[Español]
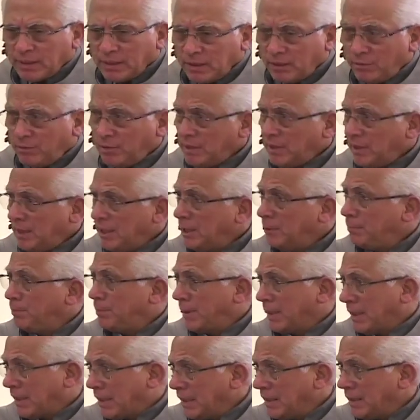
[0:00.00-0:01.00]
de verdadera
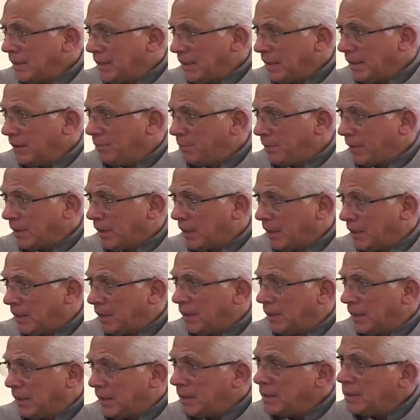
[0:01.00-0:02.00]
precariedad,
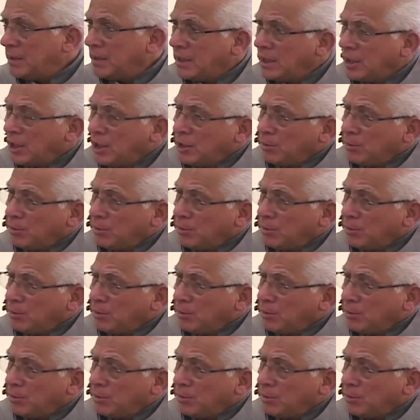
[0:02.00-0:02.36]
precariedad,